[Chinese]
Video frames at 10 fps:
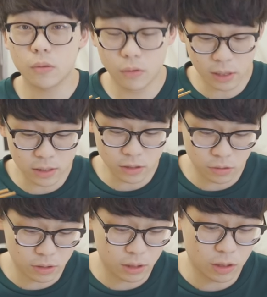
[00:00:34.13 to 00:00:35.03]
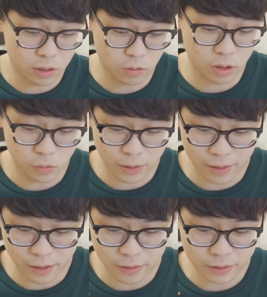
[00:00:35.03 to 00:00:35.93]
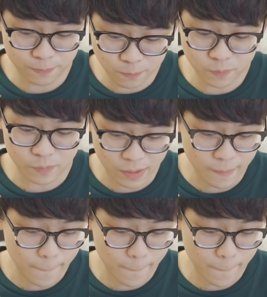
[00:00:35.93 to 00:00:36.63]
原来这就是和牛的味道啊！嗯，